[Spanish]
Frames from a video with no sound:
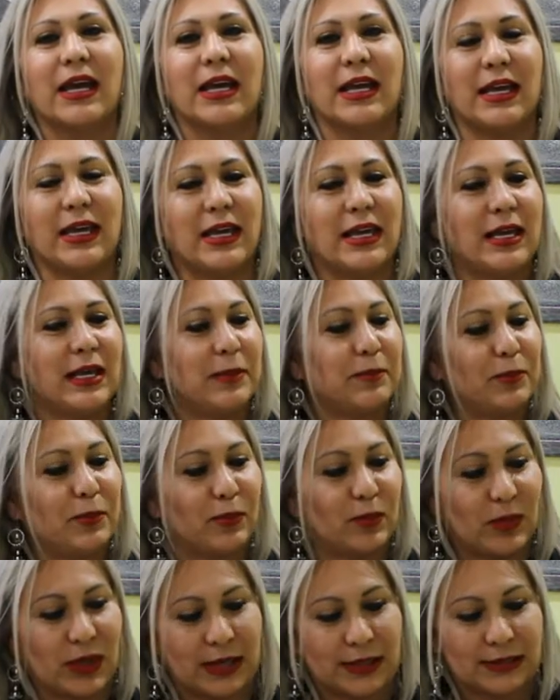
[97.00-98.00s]
y
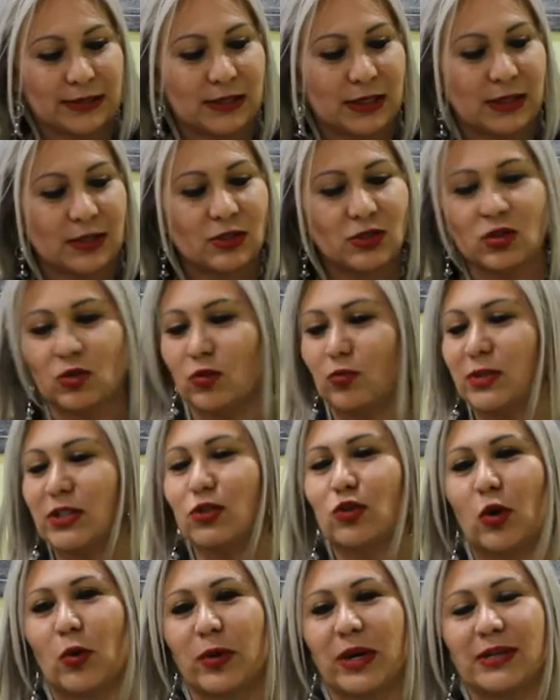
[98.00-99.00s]
estas son
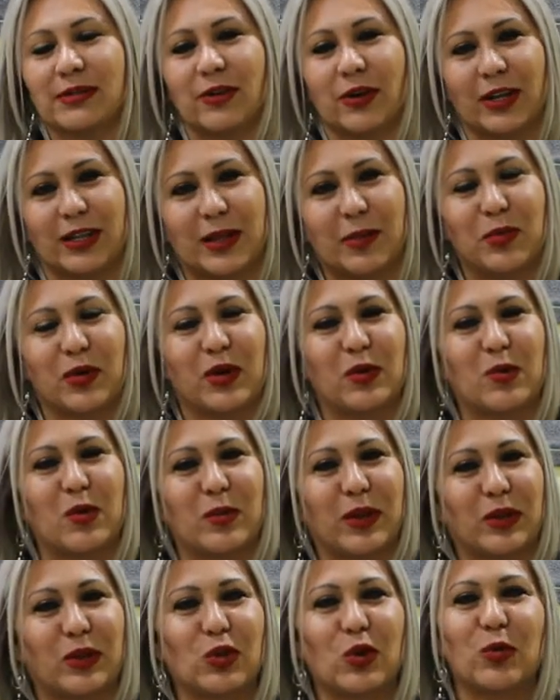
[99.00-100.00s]
mis obras ahorita por el
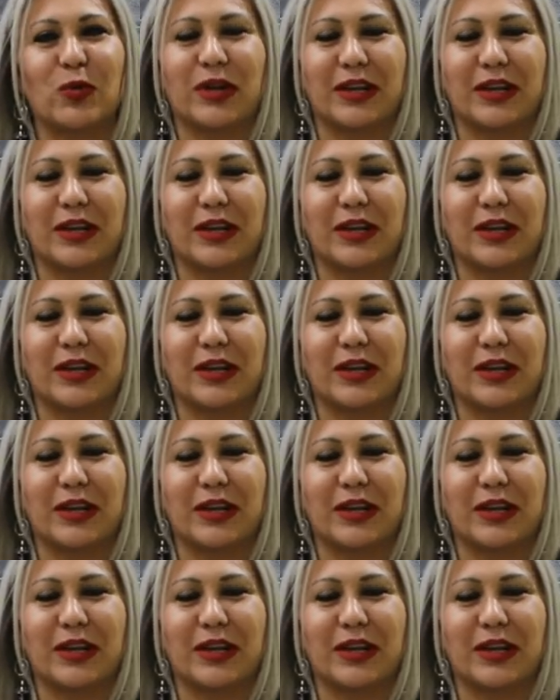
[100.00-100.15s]
momento,